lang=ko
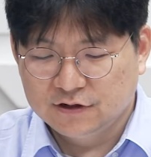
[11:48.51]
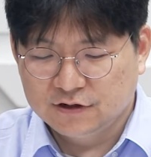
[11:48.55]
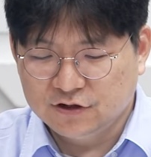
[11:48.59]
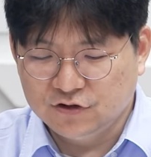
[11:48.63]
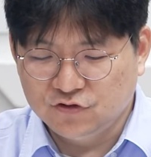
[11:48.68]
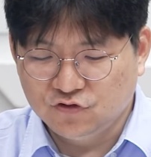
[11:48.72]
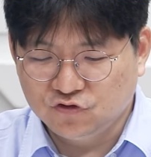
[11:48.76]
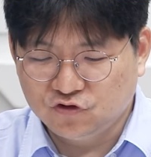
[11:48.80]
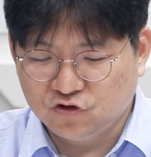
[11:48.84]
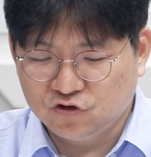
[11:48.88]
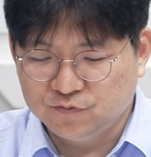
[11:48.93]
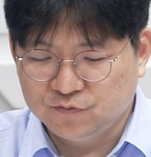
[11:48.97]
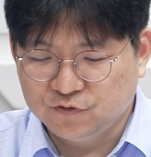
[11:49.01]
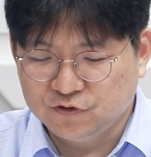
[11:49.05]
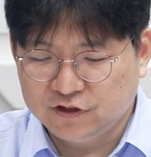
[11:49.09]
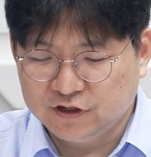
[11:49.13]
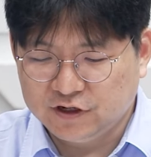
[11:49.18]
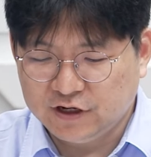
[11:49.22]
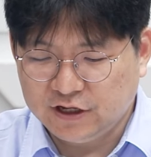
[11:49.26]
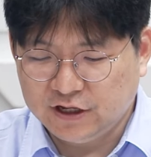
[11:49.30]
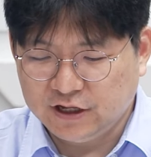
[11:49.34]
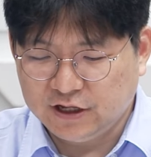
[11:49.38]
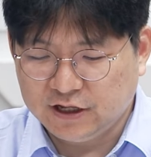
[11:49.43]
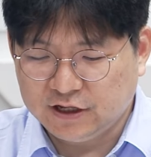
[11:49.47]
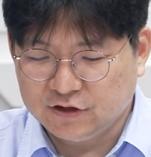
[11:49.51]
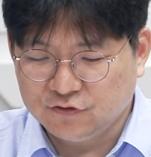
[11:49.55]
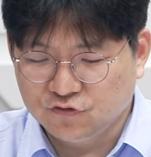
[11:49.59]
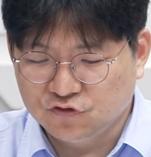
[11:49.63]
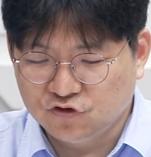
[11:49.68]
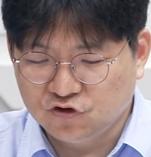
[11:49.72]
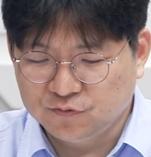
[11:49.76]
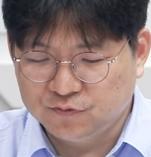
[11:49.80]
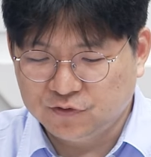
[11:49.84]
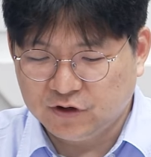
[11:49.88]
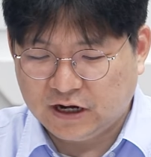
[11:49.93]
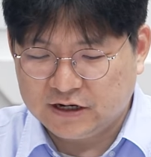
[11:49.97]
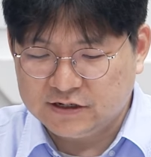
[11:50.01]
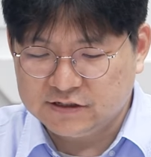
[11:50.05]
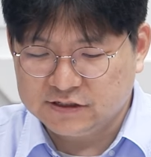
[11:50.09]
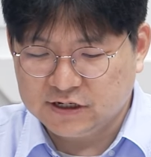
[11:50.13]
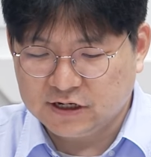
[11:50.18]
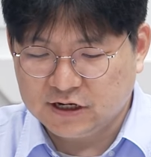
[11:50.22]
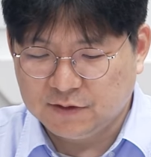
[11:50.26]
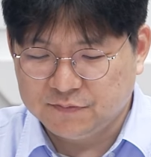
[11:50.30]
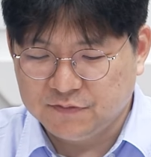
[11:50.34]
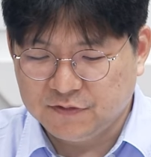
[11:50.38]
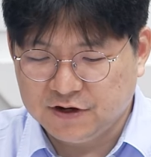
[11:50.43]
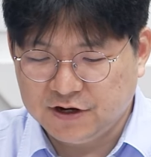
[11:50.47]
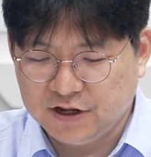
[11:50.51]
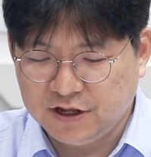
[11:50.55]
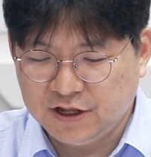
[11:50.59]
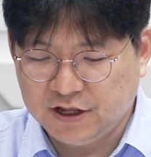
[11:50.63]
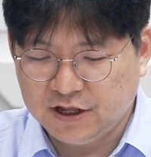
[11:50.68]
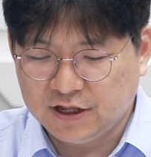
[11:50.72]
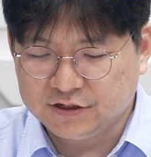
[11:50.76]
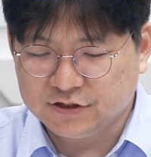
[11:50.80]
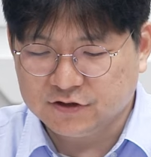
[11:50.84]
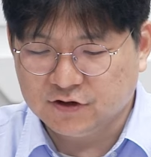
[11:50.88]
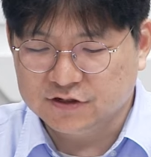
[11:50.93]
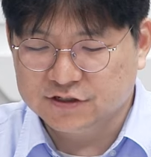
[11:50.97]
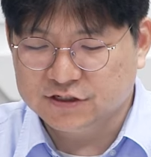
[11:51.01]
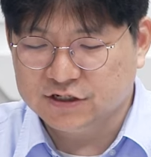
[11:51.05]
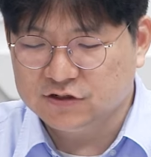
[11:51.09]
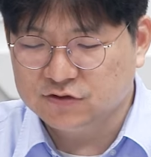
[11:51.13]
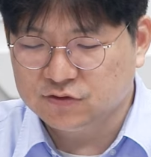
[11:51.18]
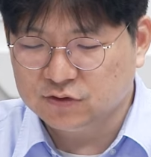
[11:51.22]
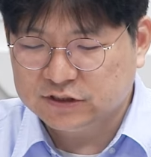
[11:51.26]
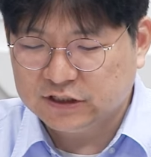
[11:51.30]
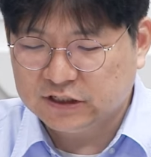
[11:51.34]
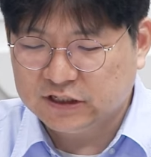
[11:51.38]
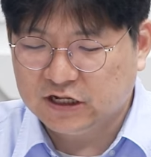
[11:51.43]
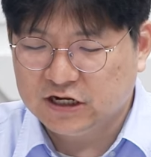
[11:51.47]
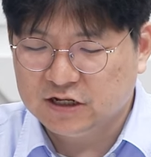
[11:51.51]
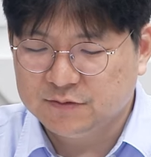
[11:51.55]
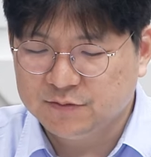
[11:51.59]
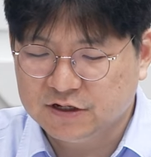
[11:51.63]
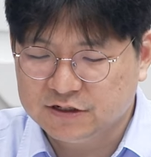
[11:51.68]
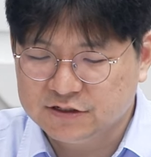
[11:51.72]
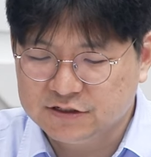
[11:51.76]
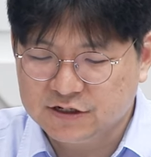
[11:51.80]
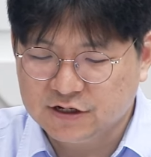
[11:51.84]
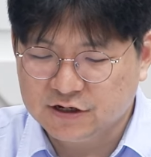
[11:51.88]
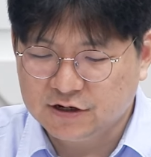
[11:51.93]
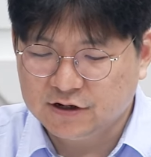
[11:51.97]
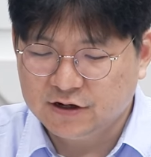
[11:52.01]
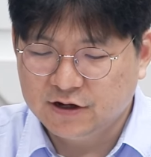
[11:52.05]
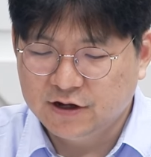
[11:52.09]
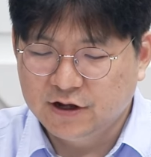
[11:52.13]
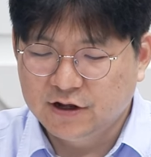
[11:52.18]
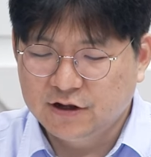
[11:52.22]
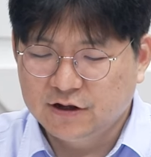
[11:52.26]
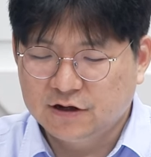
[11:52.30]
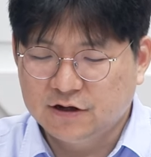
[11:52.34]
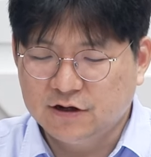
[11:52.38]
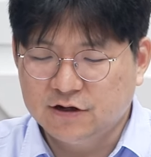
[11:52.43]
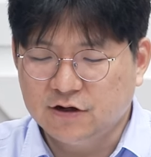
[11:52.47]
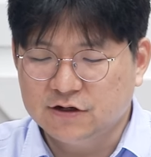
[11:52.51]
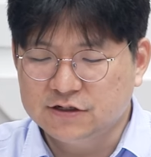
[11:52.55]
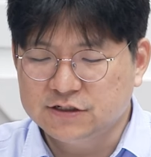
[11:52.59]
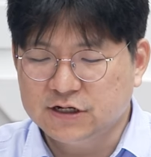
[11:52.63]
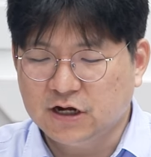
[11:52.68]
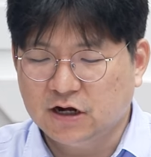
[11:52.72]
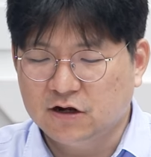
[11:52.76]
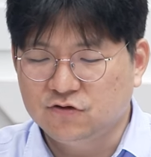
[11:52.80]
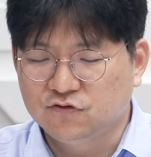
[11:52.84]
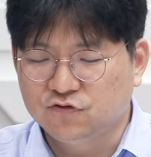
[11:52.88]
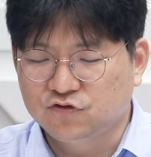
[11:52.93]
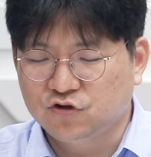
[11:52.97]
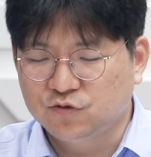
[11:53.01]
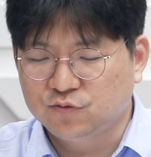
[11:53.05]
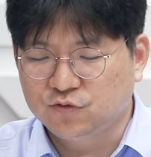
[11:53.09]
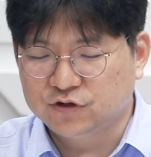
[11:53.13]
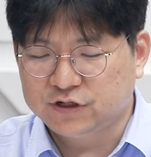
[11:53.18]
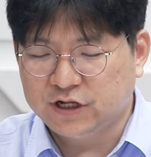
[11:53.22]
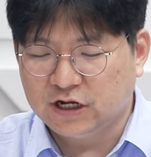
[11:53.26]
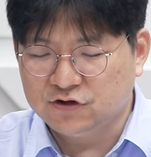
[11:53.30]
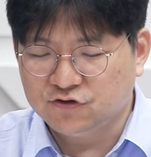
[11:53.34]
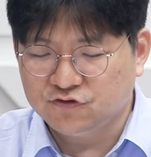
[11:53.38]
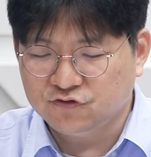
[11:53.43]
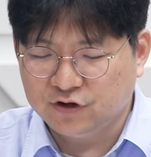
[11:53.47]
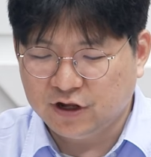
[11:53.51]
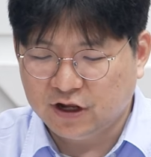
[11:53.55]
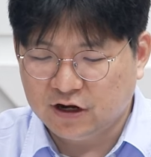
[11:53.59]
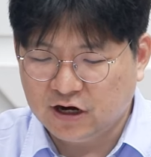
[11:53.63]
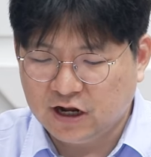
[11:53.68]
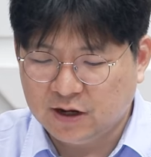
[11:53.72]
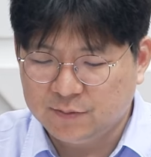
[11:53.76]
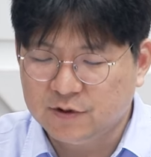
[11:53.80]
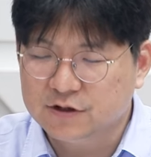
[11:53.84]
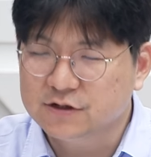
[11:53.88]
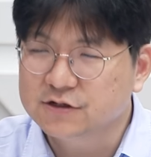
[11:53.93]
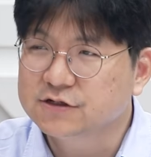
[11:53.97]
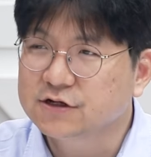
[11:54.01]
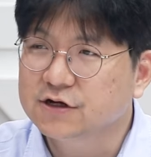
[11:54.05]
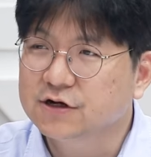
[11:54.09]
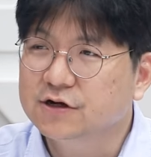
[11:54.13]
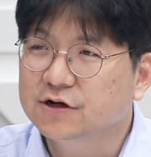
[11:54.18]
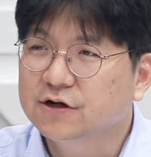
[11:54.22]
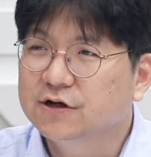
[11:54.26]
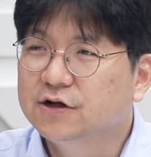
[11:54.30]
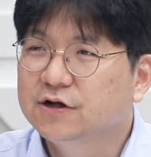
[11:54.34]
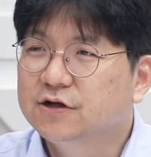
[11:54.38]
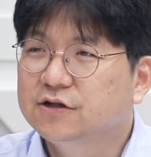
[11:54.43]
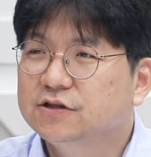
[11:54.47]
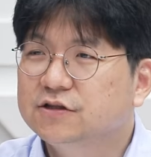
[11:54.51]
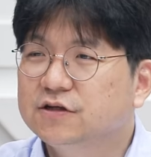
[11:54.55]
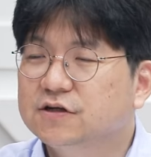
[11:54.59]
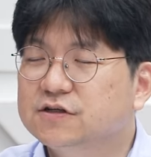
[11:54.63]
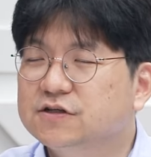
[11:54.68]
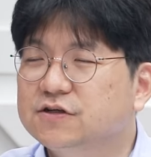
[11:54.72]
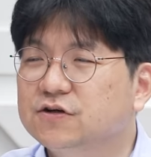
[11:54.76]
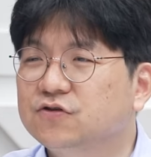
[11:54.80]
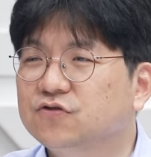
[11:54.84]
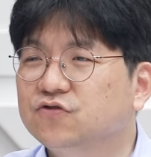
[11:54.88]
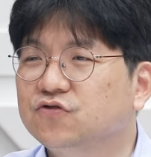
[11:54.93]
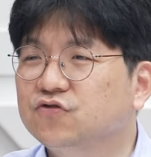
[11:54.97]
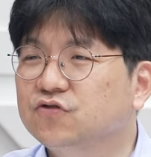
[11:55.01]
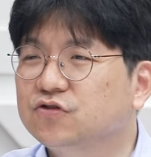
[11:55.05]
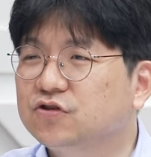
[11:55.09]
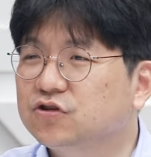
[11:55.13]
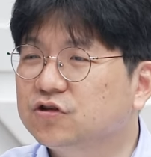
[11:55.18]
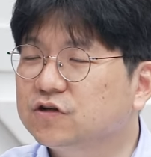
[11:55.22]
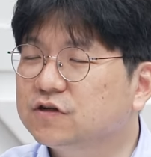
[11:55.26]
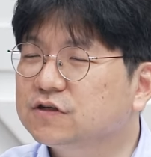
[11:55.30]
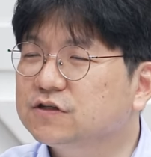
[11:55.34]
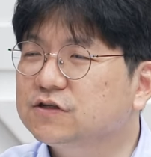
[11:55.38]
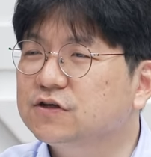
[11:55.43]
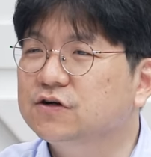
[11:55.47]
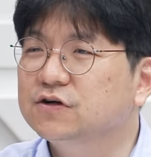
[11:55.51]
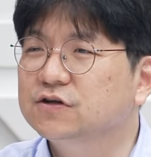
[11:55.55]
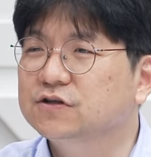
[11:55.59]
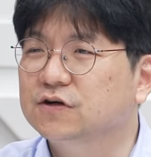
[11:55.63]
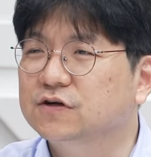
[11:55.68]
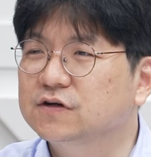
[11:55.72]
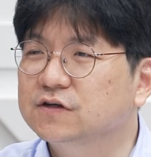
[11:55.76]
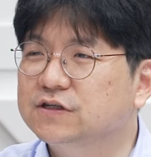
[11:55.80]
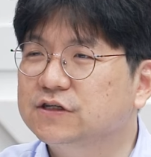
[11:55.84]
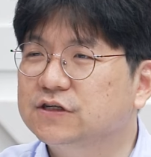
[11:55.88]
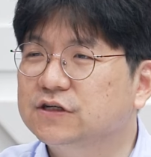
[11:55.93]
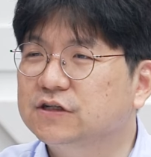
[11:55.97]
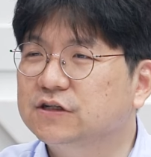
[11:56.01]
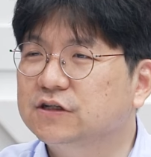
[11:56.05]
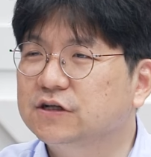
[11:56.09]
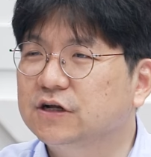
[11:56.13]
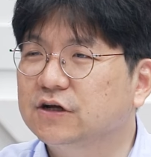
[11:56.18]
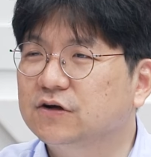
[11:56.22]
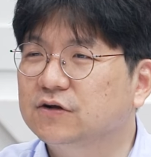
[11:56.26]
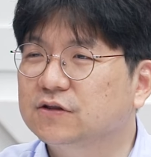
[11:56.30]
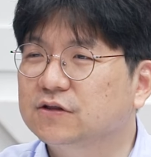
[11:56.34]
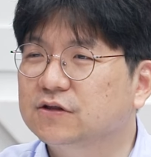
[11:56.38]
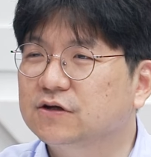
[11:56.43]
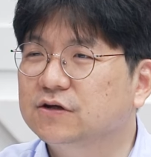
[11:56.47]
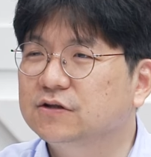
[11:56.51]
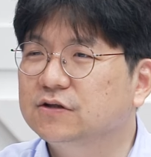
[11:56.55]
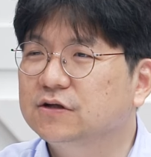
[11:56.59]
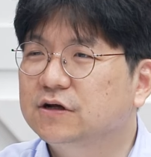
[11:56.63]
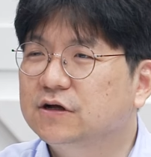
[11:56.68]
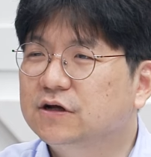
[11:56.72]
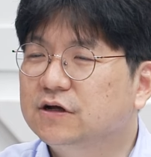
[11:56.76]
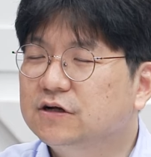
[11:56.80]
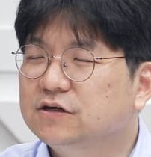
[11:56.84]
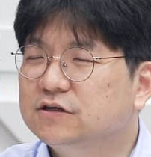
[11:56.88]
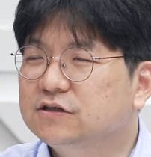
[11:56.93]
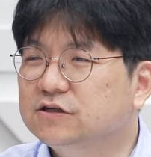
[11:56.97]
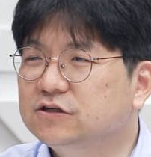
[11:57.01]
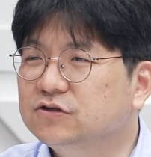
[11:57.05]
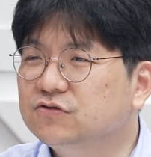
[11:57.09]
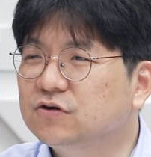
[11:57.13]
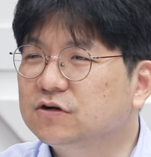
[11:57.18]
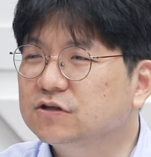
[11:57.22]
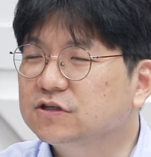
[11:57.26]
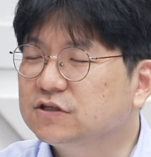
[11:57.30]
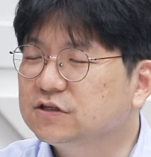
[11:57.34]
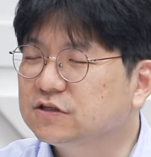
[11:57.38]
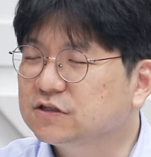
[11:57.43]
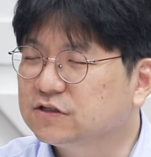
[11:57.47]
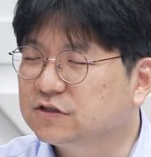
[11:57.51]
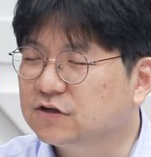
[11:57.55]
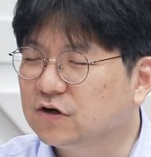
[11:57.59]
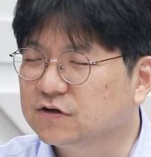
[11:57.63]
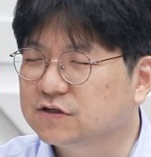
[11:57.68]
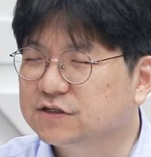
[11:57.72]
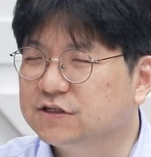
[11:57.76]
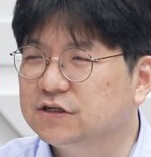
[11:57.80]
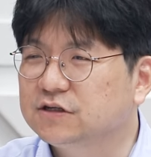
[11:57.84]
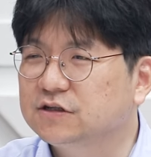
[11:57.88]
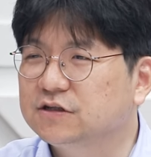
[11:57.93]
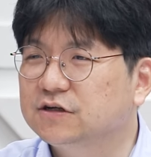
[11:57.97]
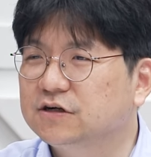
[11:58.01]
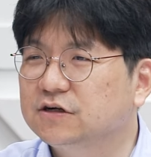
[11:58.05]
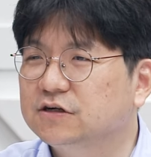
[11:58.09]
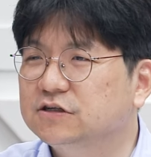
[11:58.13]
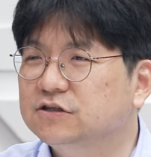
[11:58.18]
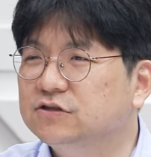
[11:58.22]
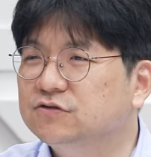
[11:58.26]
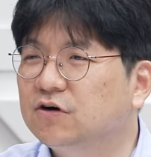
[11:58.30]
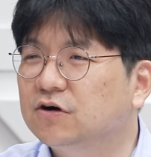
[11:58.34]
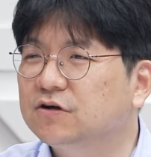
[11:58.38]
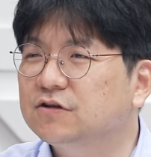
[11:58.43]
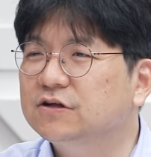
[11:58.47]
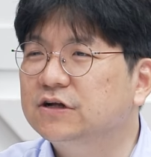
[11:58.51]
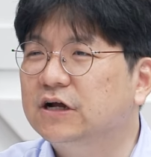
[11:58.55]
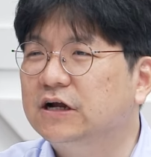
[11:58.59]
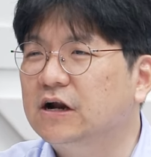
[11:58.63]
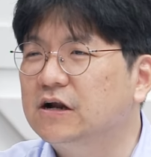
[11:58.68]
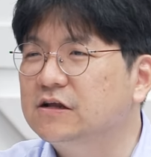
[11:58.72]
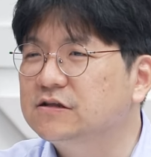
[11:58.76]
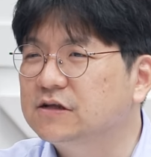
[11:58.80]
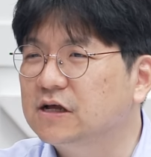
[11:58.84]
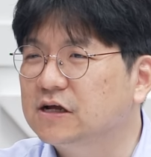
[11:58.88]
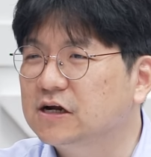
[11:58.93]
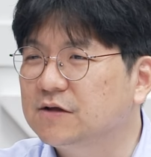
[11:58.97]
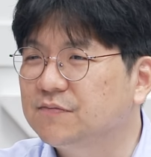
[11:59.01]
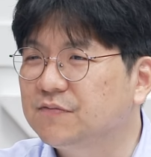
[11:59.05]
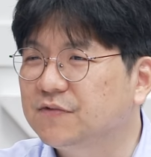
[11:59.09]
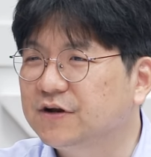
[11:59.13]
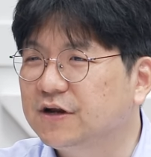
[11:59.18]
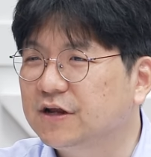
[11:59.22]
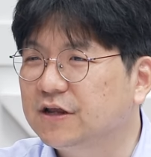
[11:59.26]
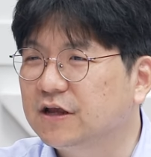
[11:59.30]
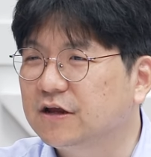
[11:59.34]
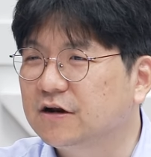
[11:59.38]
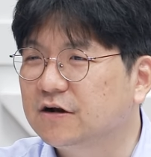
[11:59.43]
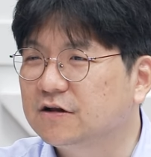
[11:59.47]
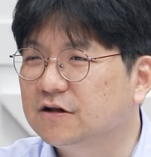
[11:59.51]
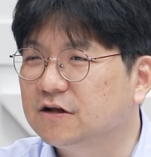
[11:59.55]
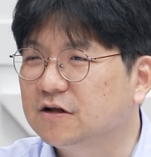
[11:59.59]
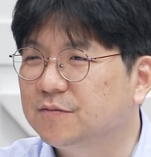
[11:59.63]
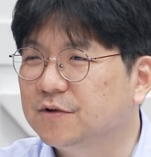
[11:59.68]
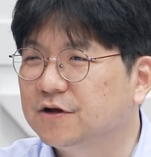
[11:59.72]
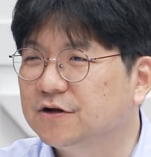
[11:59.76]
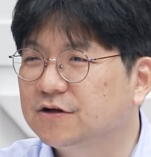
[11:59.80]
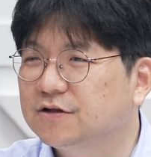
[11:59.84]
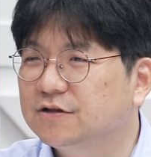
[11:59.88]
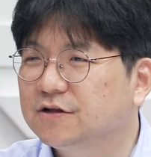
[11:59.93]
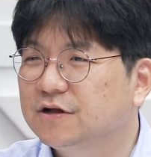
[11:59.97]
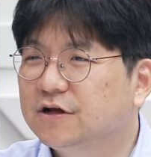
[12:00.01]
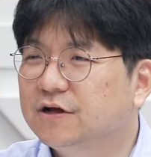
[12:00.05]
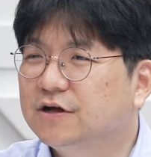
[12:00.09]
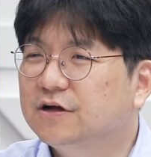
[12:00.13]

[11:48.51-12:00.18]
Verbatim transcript: 그 유튜브들이 유튜브를 하는 사람들이 정치인 쫓아다니면서 그 현장을 유튜브로 생중계를 하면서 특정 유, 특정 정치인들의 어떤 응원 정치인들을 응원을 하는 사람들의 예를 들면은